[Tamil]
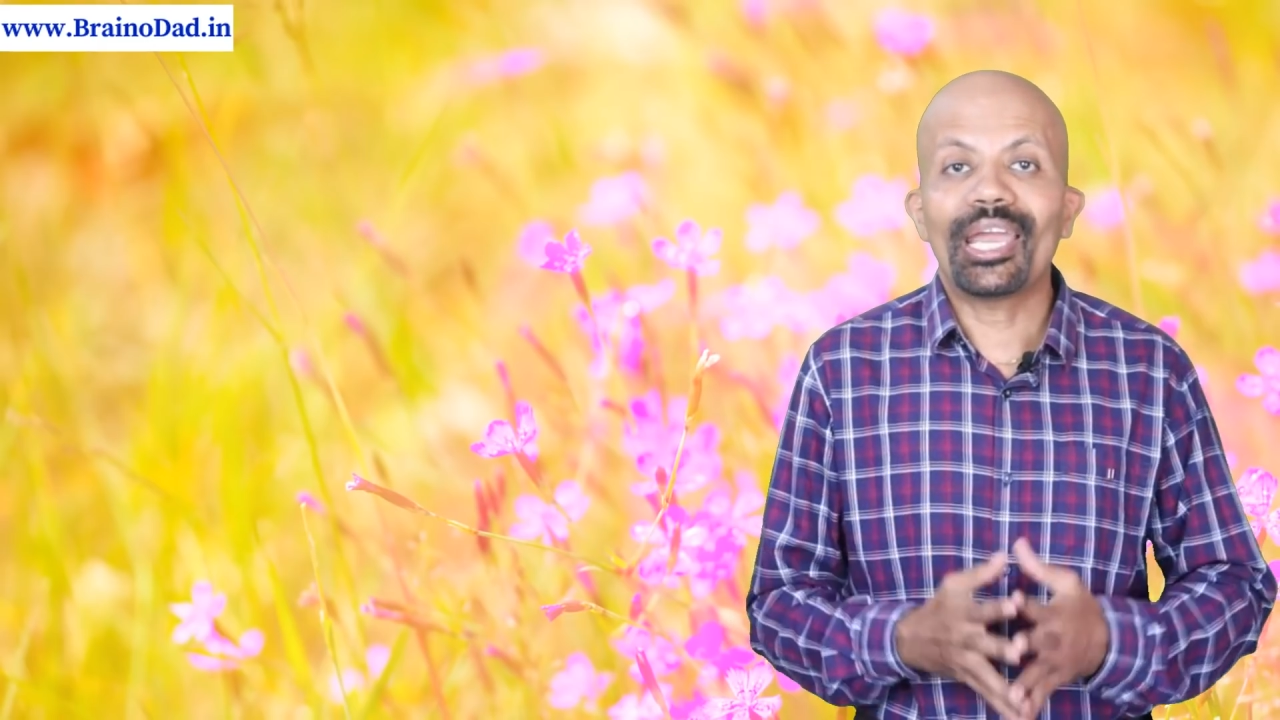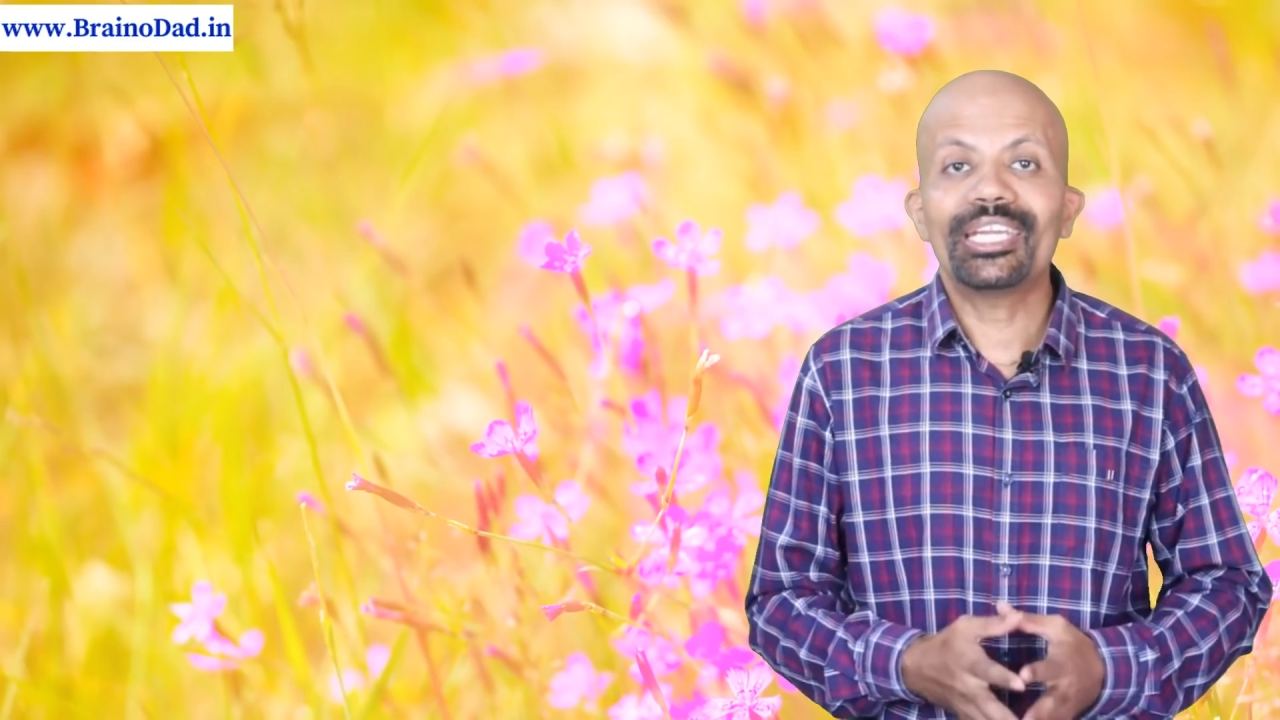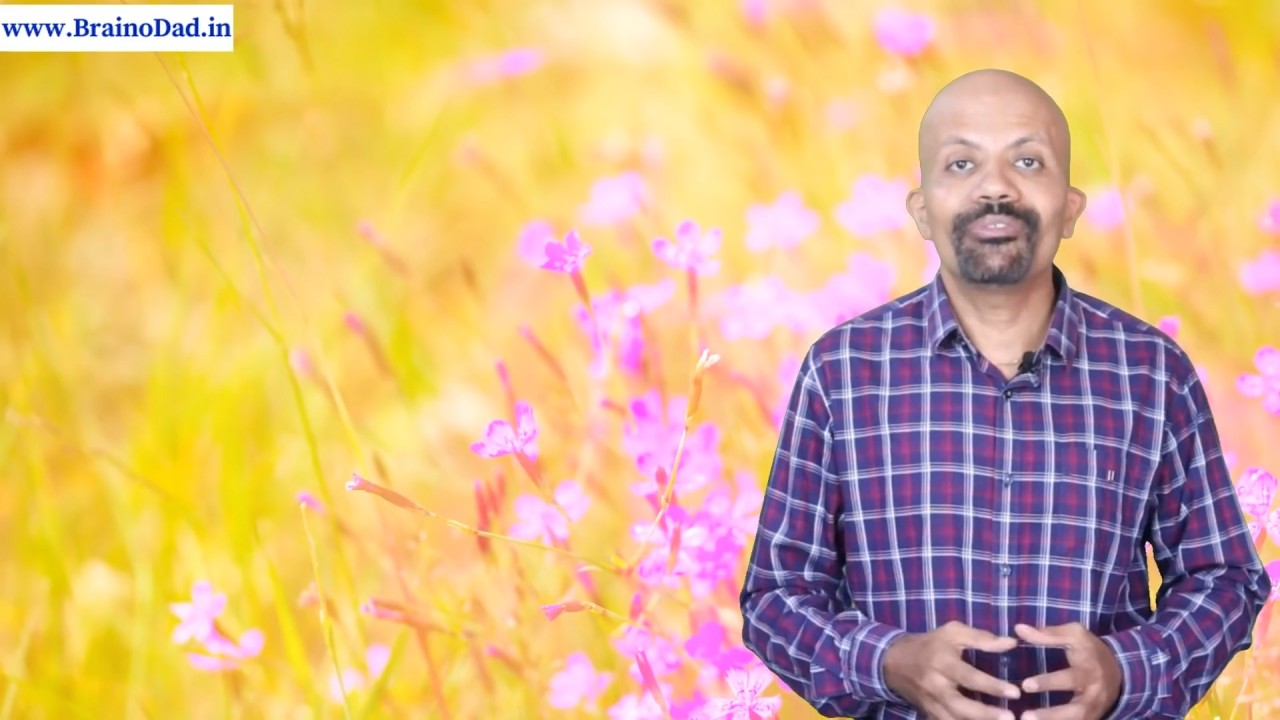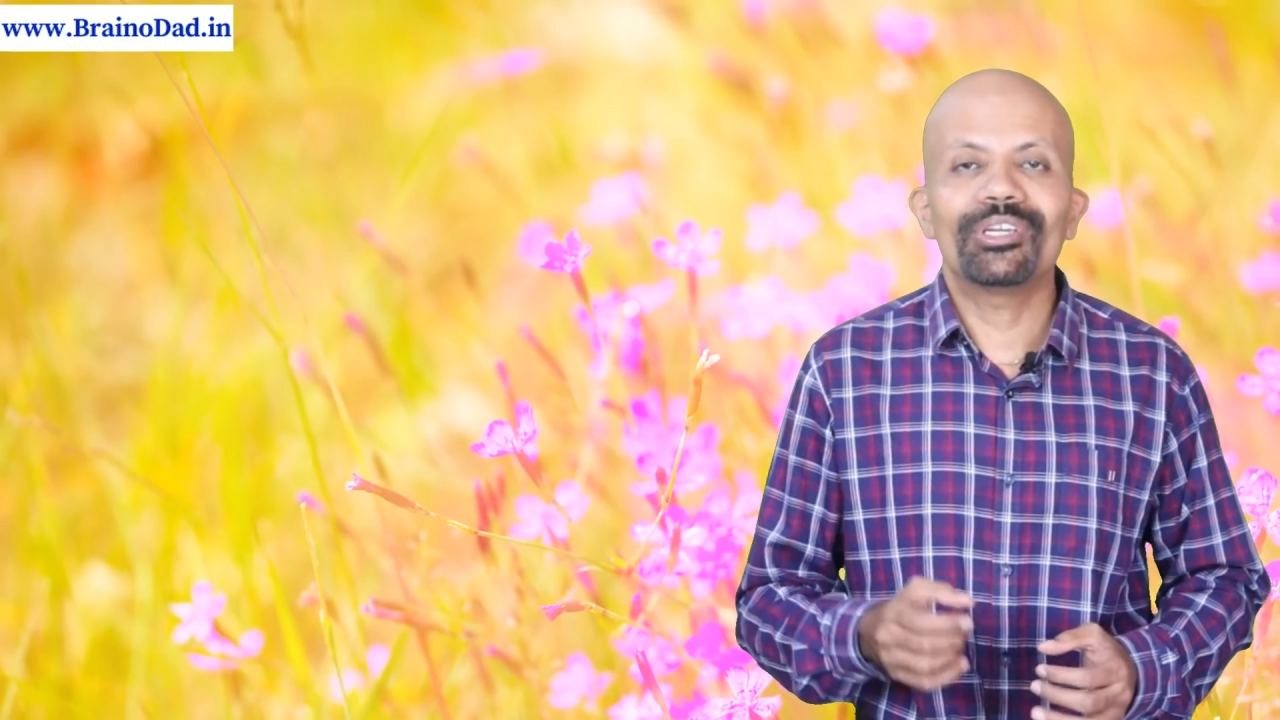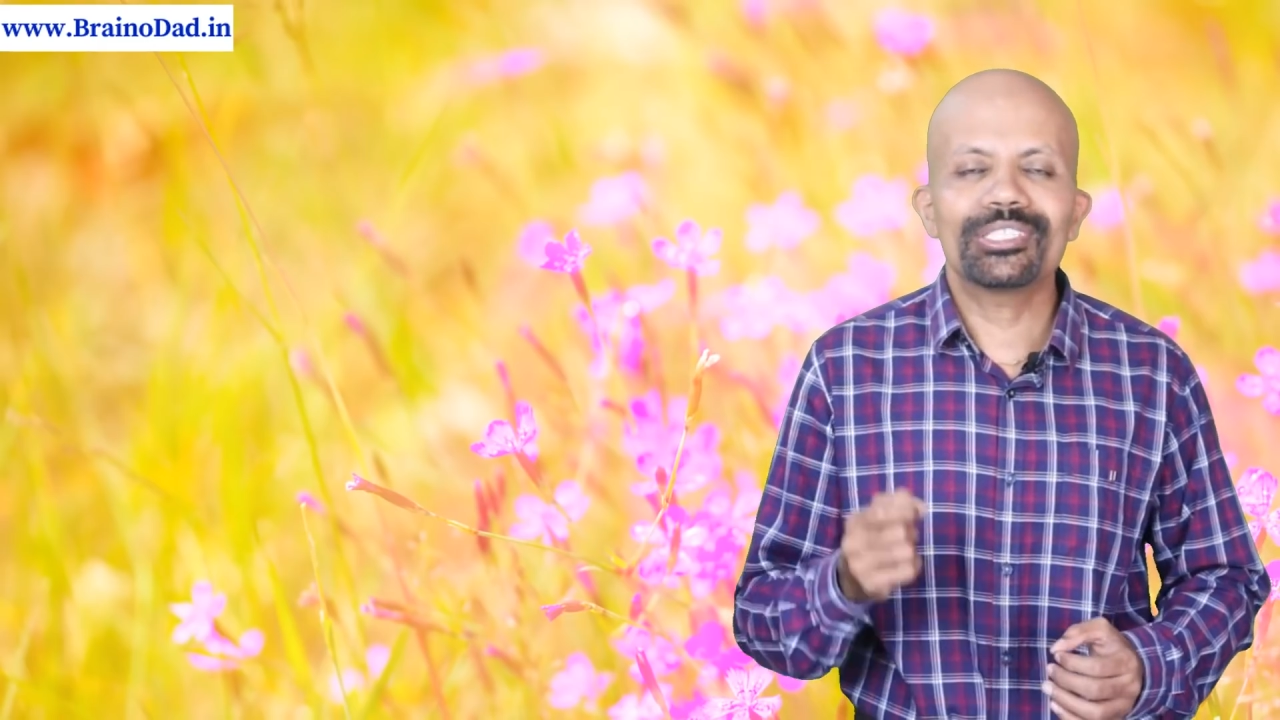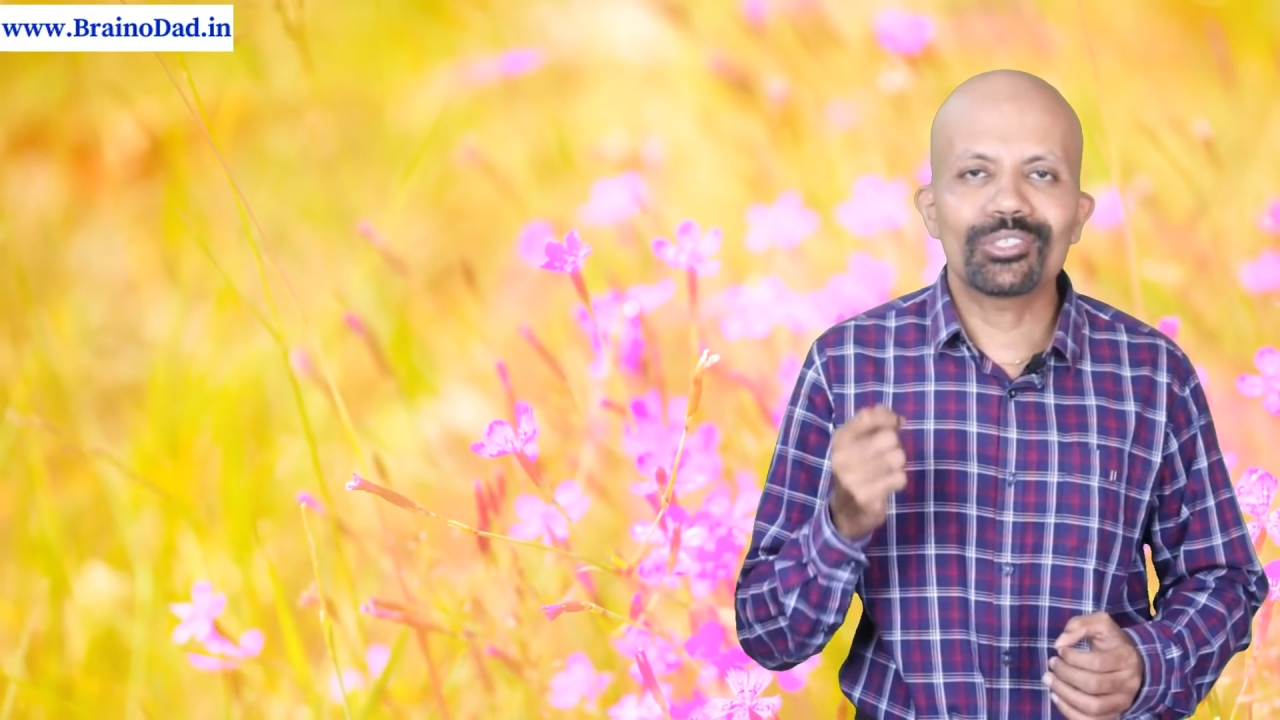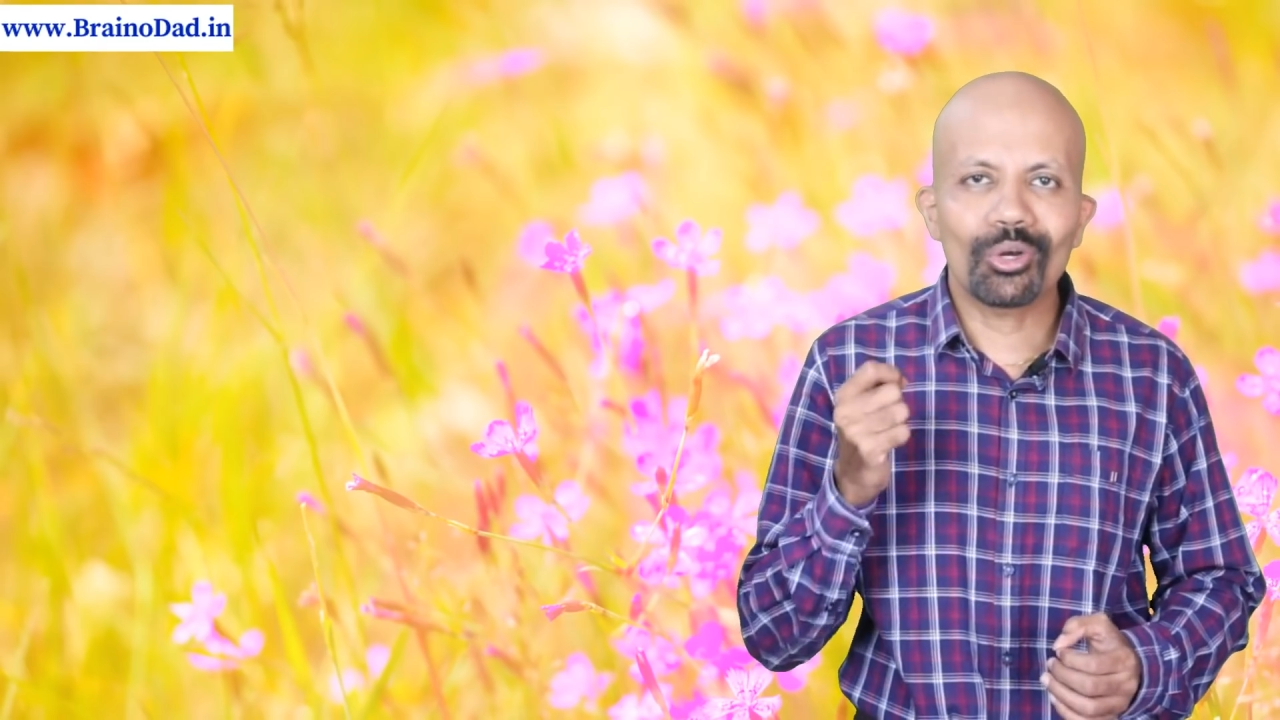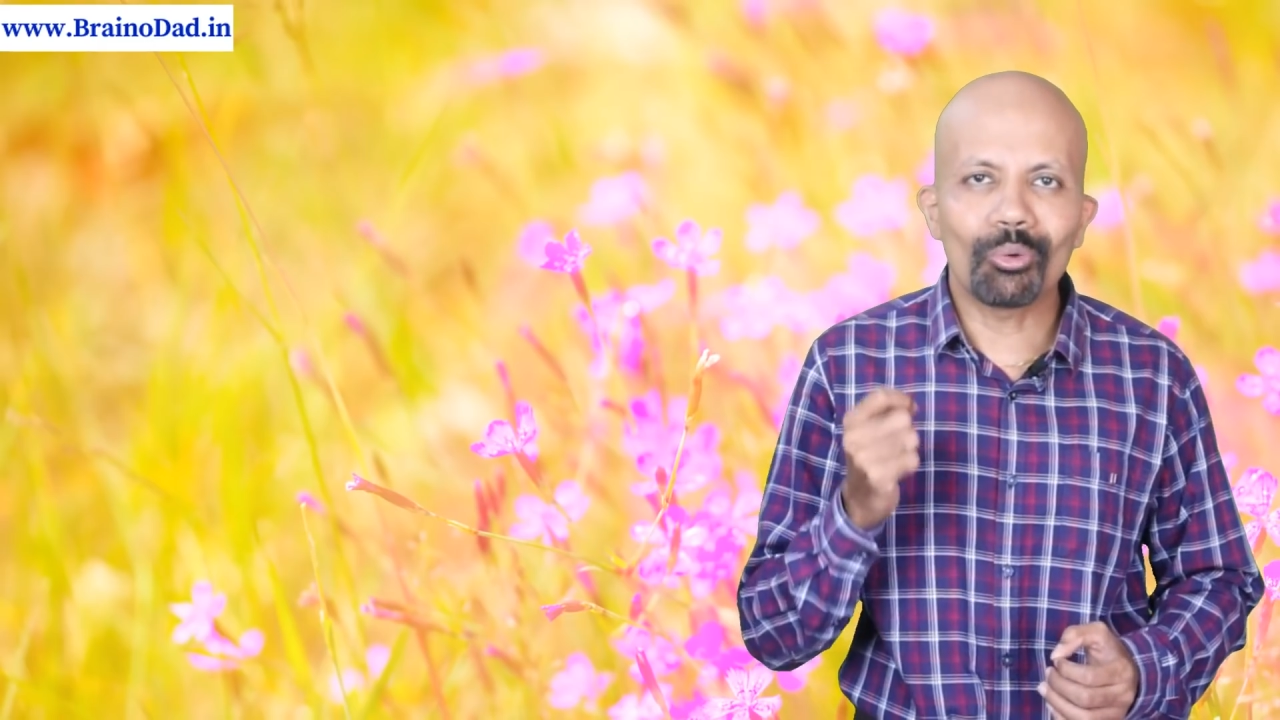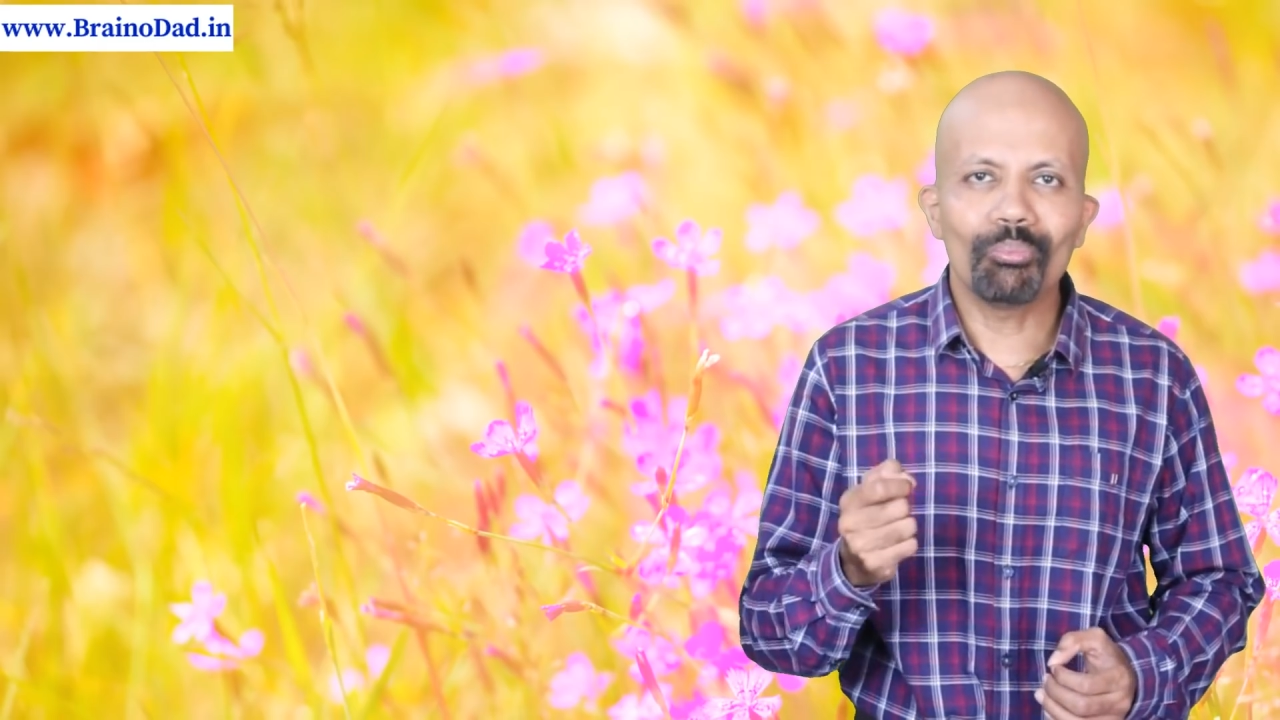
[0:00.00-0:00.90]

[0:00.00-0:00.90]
ஆக்டிவிட்டீஸ்